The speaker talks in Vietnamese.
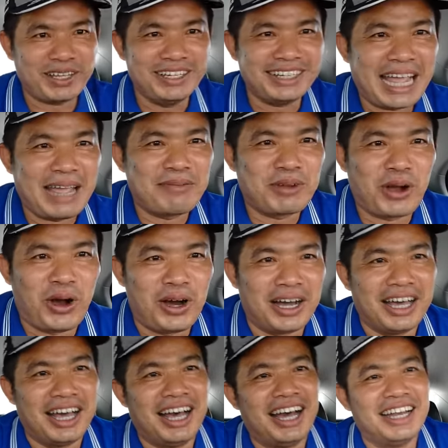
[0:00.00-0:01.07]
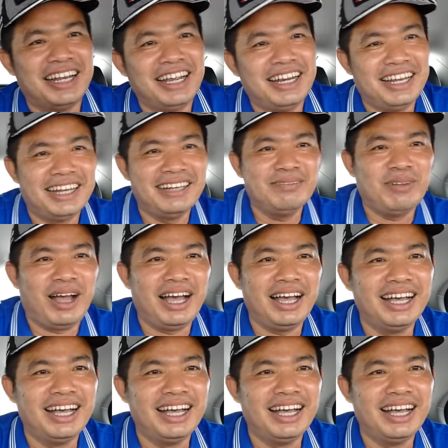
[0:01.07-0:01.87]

trước em còn à, đi lính mà